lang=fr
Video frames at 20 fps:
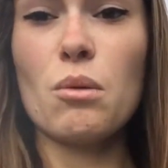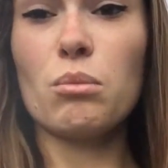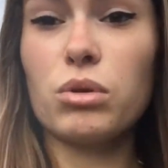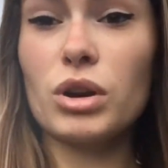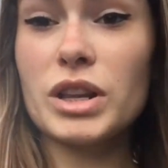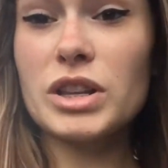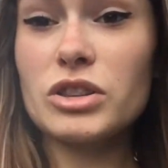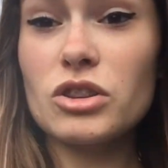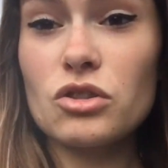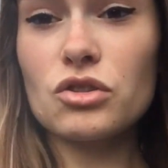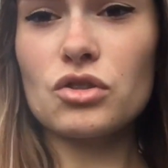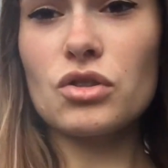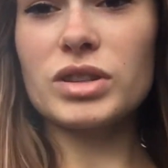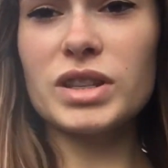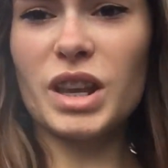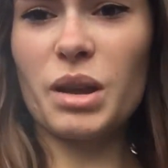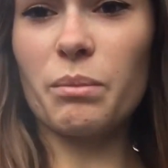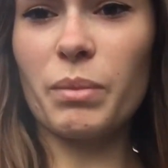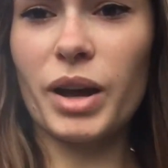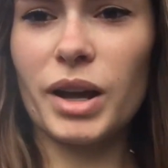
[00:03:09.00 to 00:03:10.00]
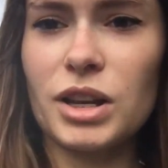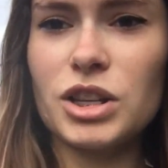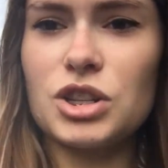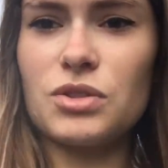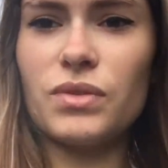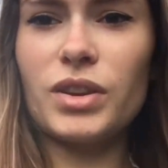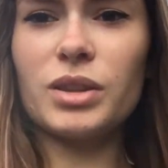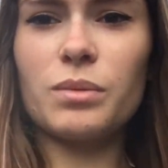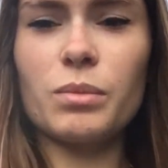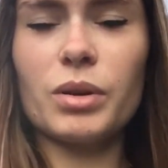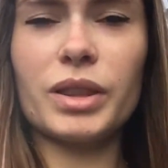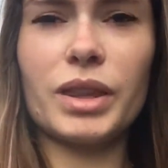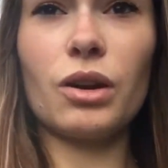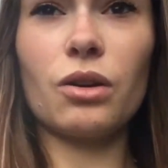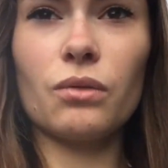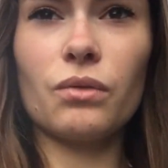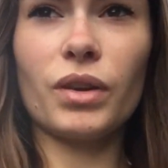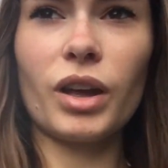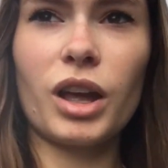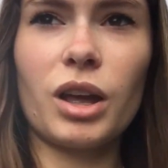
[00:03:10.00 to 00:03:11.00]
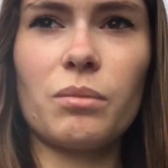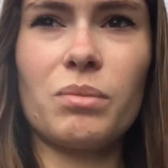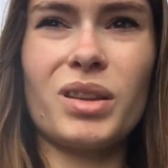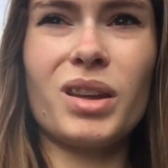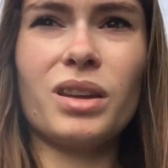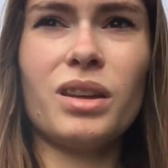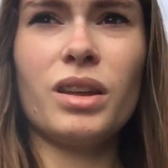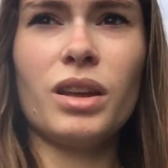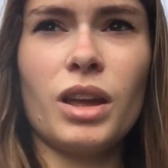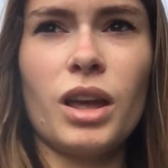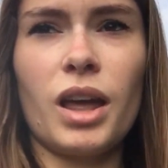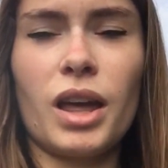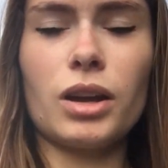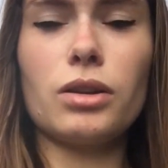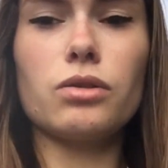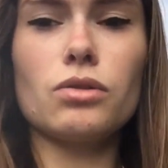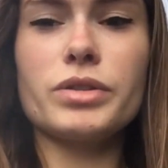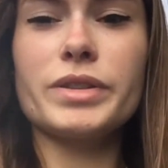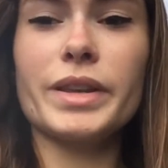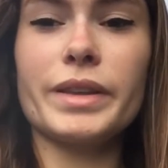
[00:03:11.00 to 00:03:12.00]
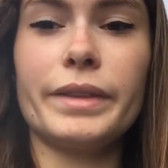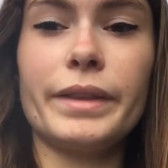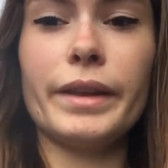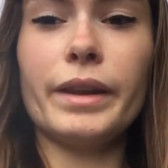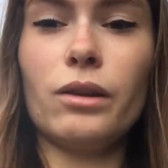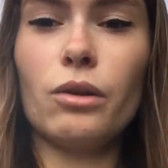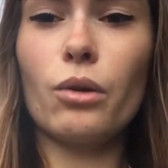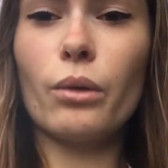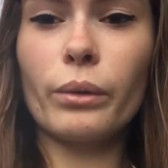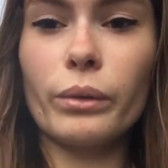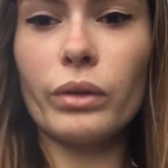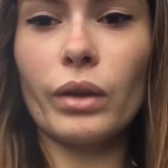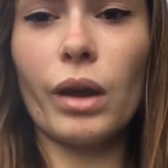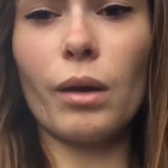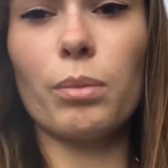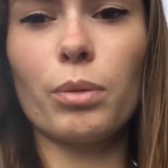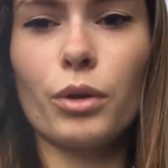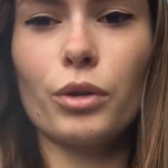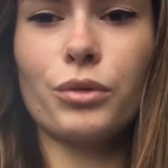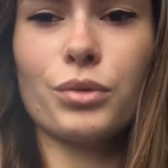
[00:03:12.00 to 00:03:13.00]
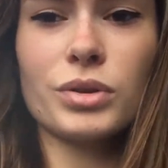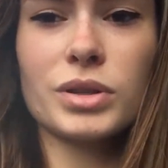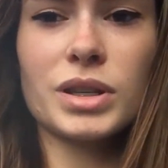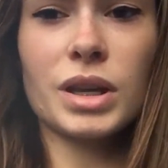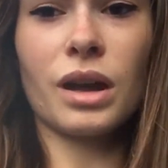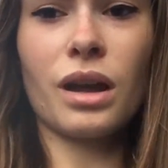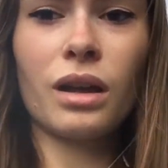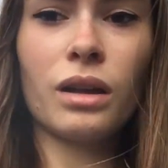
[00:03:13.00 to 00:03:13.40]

pour l'instant, je sais pas. Je vais demander, on verra bien avec le CD, le contrat pour tout ça.